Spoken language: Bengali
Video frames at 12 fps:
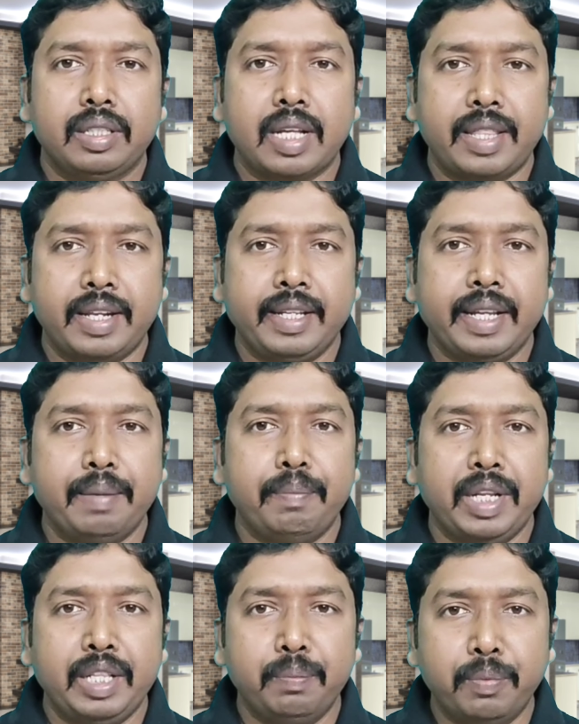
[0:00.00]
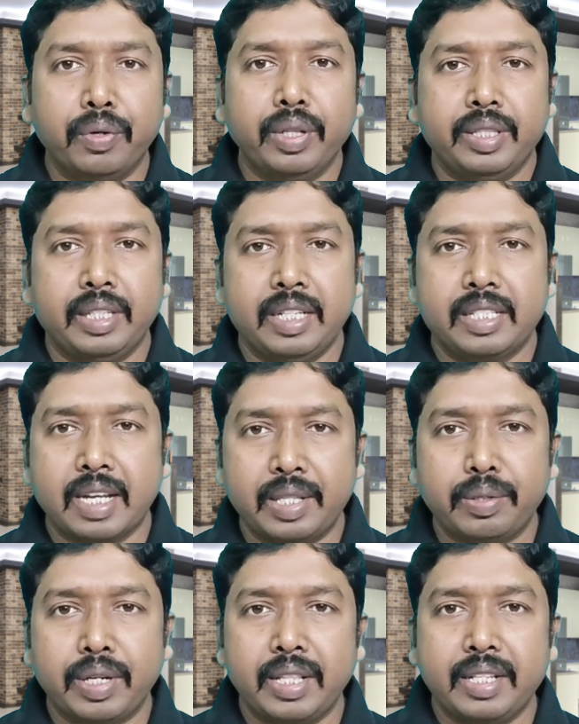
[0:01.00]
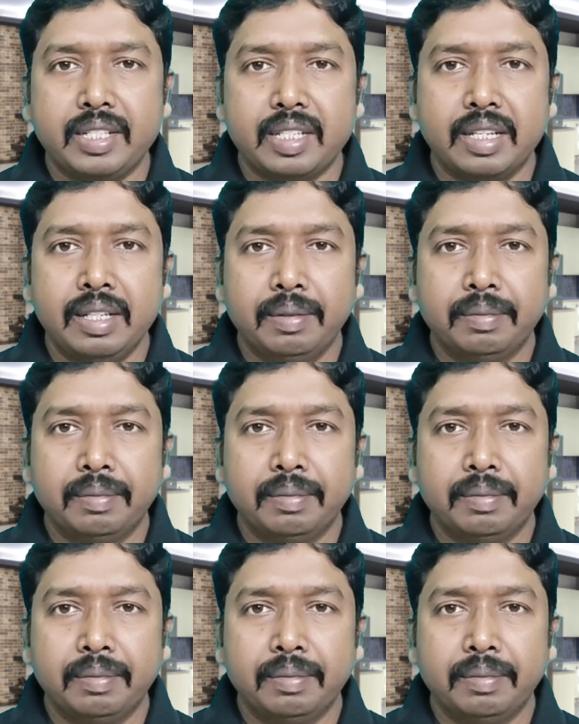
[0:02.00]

তাদেরকে পেরিতপোল তিনি সান্ত্বনা দিচ্ছেন